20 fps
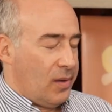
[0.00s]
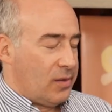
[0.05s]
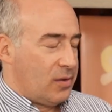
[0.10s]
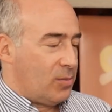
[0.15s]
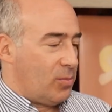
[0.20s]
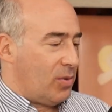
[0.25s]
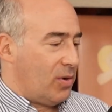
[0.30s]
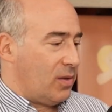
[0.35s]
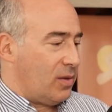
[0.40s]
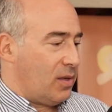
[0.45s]

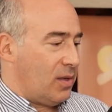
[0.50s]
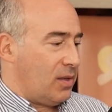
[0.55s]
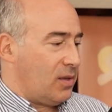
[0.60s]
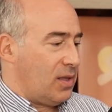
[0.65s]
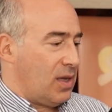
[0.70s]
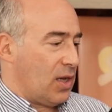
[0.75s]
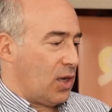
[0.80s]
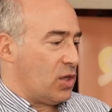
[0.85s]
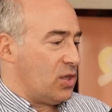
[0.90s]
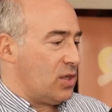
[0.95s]
je sais pas,
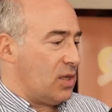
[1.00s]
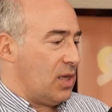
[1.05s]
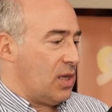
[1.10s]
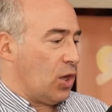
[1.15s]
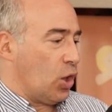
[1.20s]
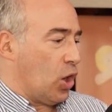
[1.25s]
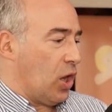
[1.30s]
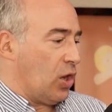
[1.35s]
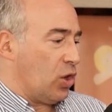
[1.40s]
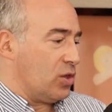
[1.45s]

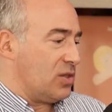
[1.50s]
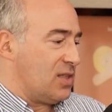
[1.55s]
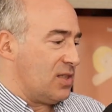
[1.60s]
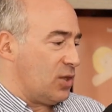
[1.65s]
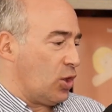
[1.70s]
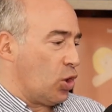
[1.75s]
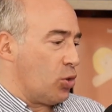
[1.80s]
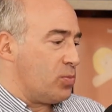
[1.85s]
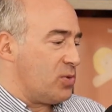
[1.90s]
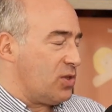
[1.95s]
des,
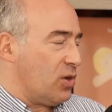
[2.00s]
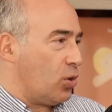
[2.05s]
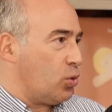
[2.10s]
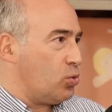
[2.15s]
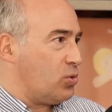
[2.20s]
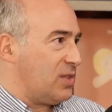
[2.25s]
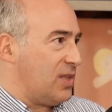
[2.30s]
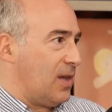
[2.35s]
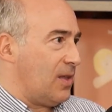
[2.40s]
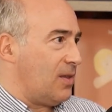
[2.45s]
éruptions
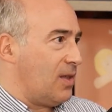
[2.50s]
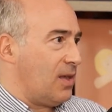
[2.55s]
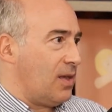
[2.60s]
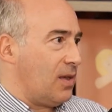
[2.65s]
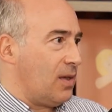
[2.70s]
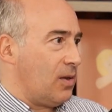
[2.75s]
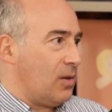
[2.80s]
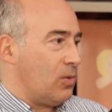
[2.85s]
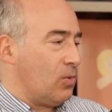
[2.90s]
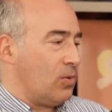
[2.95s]

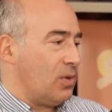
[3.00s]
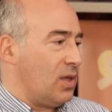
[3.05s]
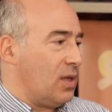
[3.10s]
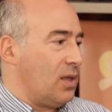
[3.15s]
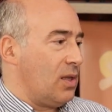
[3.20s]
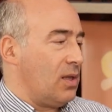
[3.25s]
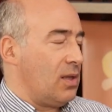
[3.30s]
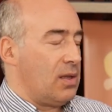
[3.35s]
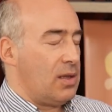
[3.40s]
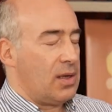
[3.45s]
cutanées ou
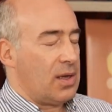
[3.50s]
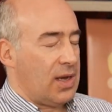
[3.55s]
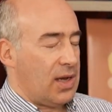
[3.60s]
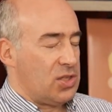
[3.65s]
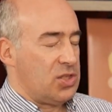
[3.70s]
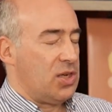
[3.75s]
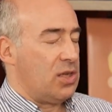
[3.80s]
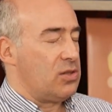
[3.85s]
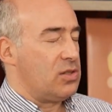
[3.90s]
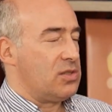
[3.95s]
des, mm-hmm.
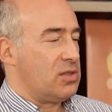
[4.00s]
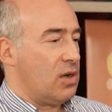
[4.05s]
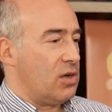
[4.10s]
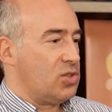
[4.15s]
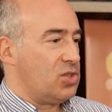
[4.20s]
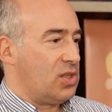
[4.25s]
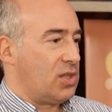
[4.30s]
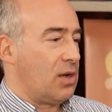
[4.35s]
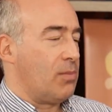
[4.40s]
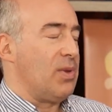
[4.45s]
crachats de sang,
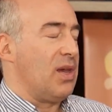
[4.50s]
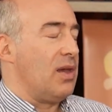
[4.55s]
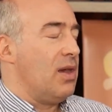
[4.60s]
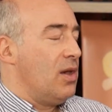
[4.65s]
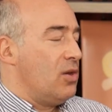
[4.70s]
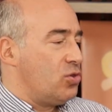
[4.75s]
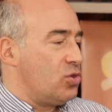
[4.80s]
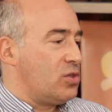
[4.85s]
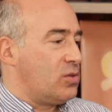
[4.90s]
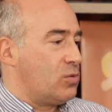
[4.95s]
etc. Mais
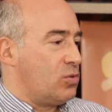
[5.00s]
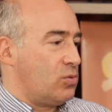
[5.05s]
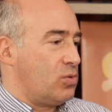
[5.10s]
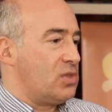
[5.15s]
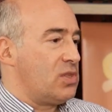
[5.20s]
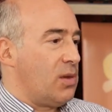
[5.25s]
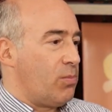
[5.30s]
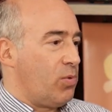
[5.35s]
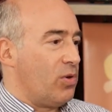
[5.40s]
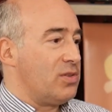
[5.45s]
juste tout
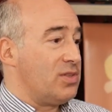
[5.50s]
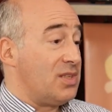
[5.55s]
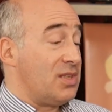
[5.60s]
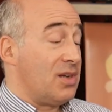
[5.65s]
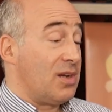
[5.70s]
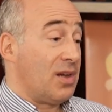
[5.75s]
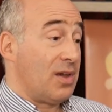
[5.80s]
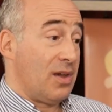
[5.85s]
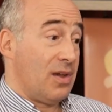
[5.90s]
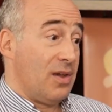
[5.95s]
ça pour
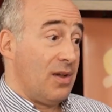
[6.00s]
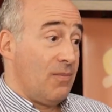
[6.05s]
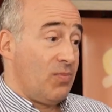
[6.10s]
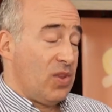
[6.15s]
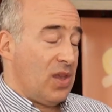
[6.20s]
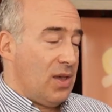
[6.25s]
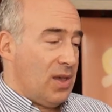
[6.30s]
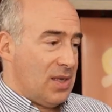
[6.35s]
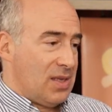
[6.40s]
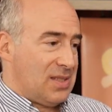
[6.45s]
dire que
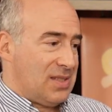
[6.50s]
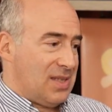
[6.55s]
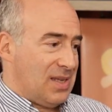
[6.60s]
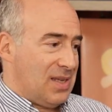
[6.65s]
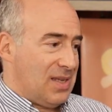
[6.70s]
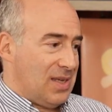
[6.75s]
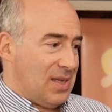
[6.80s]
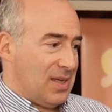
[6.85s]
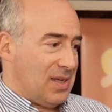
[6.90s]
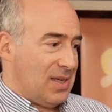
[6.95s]

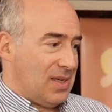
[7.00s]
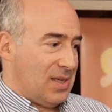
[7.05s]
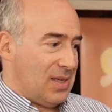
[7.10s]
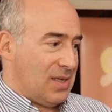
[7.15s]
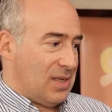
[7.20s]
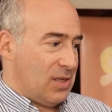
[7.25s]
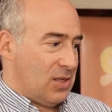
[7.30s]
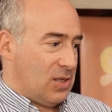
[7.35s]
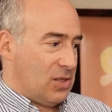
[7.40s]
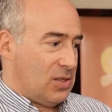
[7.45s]
c'est
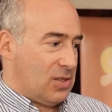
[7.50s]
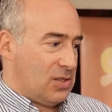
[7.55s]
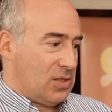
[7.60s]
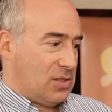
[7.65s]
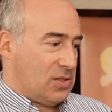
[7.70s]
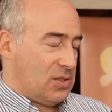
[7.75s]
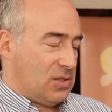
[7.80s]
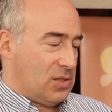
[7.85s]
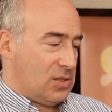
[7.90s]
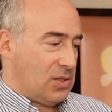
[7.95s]
euh,
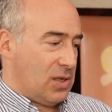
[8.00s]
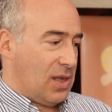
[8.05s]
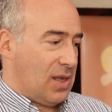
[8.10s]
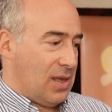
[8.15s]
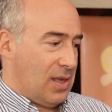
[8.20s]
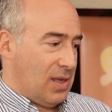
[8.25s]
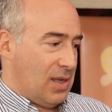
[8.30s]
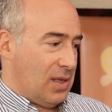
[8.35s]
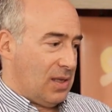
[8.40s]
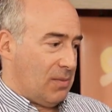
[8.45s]
ce
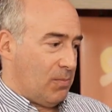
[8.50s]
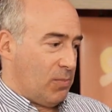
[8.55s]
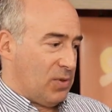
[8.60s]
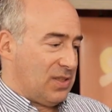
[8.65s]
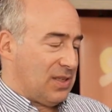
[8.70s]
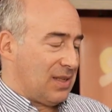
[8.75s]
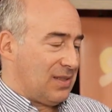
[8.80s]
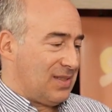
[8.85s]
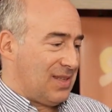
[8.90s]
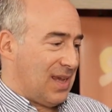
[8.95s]
qui
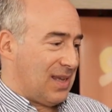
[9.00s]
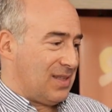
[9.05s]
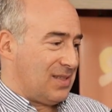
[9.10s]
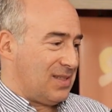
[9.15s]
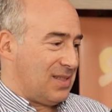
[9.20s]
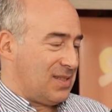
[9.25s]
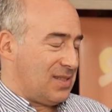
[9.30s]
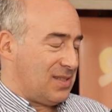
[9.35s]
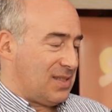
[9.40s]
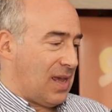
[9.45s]
peut-être
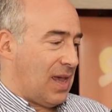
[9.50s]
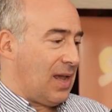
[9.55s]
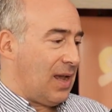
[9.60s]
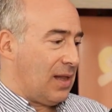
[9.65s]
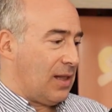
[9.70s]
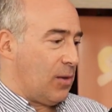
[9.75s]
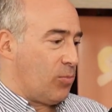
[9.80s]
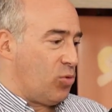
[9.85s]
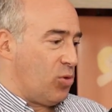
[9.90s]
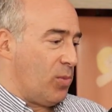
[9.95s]

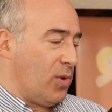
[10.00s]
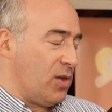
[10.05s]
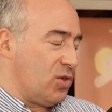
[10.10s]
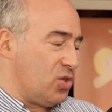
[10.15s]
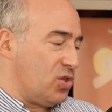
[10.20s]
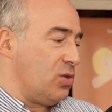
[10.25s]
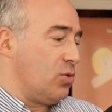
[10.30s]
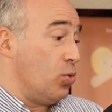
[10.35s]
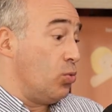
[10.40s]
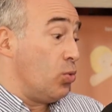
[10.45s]
distingue la
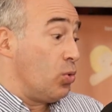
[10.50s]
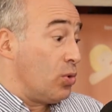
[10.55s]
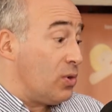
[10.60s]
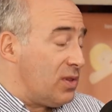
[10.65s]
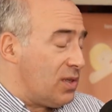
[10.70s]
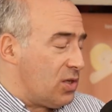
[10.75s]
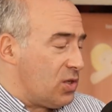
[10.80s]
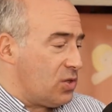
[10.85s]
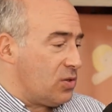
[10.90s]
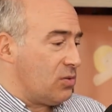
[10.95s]
pneumologie,
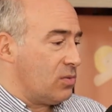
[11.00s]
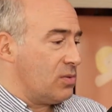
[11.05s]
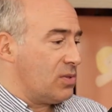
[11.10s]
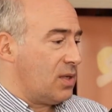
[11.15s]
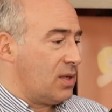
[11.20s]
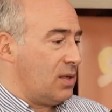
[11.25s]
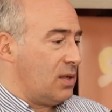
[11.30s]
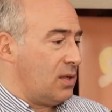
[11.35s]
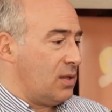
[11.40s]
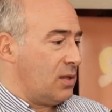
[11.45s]
une des choses
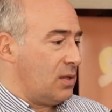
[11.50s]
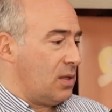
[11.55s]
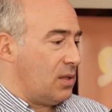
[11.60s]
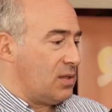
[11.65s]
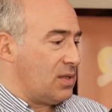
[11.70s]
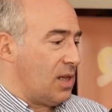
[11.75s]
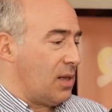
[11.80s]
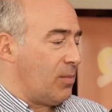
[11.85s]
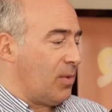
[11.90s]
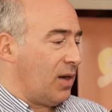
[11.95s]
qui,
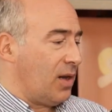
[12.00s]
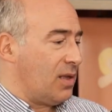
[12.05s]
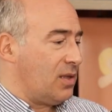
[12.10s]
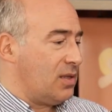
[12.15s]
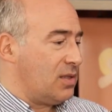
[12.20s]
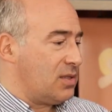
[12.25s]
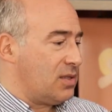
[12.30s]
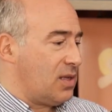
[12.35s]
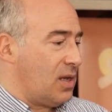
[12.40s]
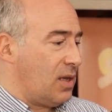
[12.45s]
des éléments qui
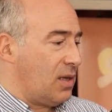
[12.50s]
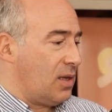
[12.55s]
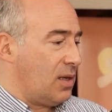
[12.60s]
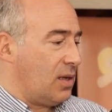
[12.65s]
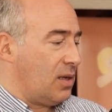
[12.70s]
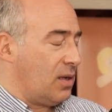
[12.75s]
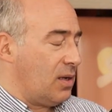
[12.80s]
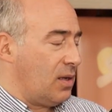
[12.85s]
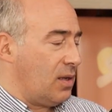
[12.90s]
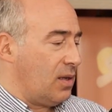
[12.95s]

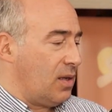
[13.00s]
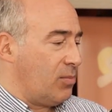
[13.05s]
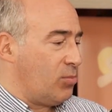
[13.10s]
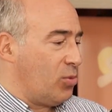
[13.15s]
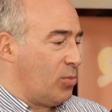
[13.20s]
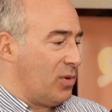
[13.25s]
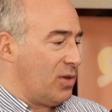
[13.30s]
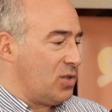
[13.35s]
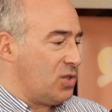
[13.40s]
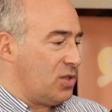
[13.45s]
distinguent euh, la
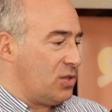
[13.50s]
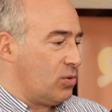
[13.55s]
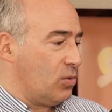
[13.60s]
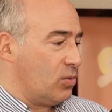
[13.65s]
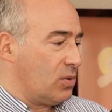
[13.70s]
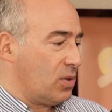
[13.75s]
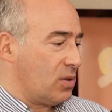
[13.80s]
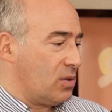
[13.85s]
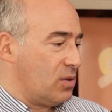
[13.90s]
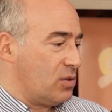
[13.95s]
pneumologie
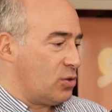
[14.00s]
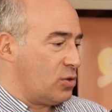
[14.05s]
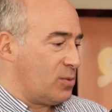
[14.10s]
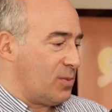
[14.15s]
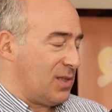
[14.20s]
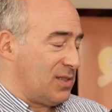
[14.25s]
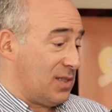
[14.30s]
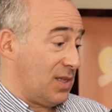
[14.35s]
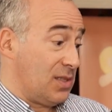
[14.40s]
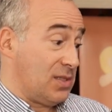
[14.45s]
d'autres
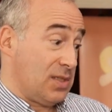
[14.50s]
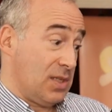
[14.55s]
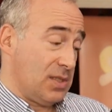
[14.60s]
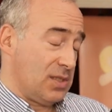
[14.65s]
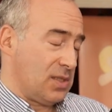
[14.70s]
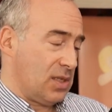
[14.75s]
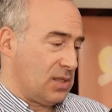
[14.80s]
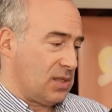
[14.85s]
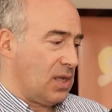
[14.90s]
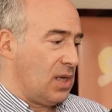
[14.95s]
sous-spécialités,
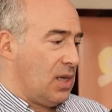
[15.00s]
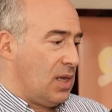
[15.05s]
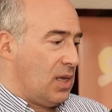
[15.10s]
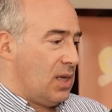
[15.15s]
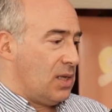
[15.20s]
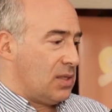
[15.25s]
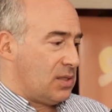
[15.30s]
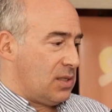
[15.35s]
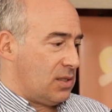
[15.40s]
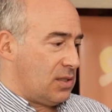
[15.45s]
c'est
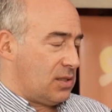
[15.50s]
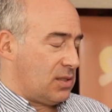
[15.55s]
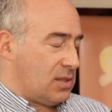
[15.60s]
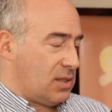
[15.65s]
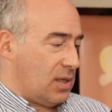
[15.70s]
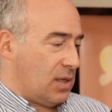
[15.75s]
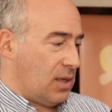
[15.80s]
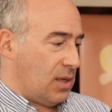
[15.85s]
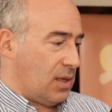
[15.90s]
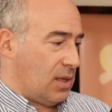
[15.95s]
cette,
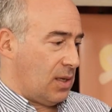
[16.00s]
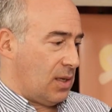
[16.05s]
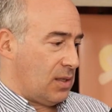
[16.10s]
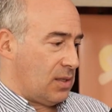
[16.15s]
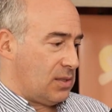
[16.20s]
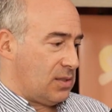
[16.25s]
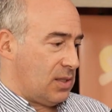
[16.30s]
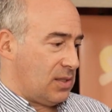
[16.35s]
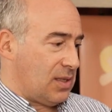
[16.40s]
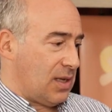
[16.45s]

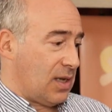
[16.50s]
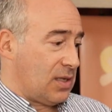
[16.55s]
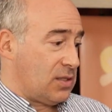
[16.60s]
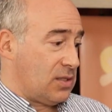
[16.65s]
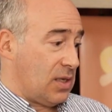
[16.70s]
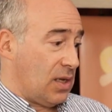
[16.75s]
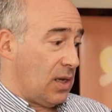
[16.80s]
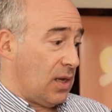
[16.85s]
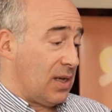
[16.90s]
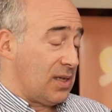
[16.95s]
euh, cet
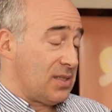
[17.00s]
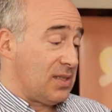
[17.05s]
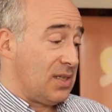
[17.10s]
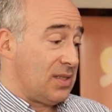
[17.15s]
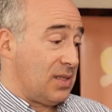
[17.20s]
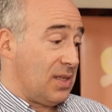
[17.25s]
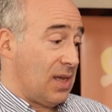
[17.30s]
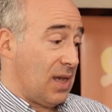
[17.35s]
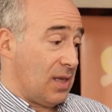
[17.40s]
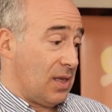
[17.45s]
accent et
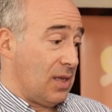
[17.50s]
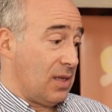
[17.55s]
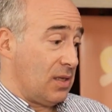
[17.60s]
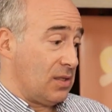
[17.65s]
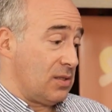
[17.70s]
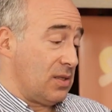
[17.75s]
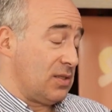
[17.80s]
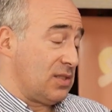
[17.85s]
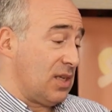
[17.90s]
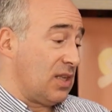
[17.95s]
cette,
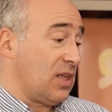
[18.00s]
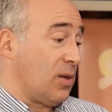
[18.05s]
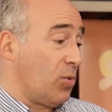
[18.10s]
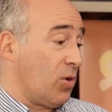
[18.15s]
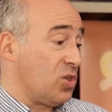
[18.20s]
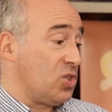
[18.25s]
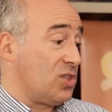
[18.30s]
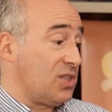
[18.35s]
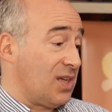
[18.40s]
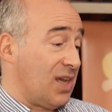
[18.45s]
cette,
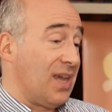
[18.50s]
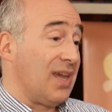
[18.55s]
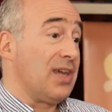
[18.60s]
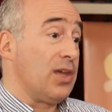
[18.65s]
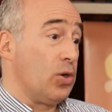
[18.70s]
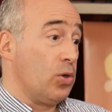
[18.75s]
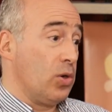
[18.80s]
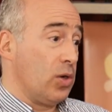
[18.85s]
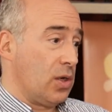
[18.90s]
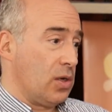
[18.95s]
approche très
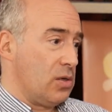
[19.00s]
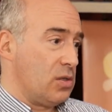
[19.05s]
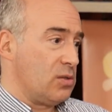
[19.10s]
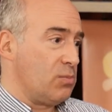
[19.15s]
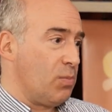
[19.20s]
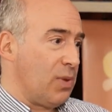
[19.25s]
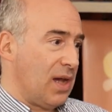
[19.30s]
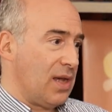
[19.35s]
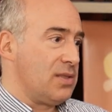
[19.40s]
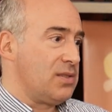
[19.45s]
rigoureuse
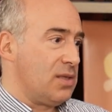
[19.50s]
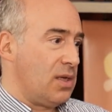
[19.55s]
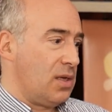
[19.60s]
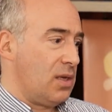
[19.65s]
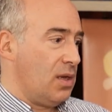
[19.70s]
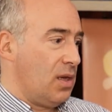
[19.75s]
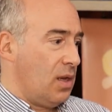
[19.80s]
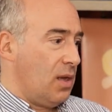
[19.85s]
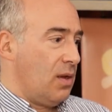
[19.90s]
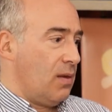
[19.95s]

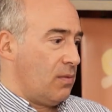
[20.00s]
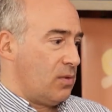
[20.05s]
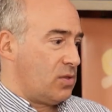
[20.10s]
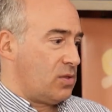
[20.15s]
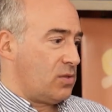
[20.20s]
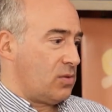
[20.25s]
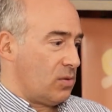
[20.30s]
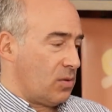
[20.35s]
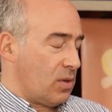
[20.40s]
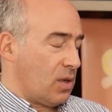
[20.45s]
basée sur